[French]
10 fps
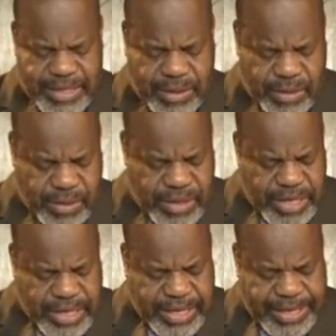
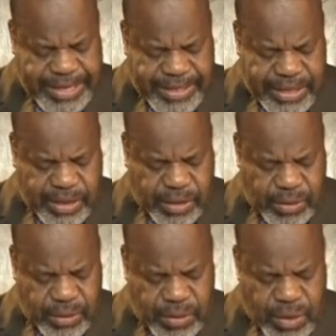qu'il résiste
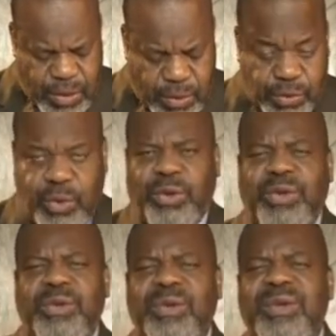euh, aux
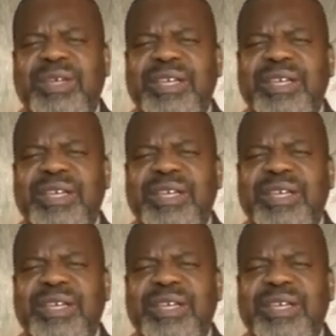orgueilleux,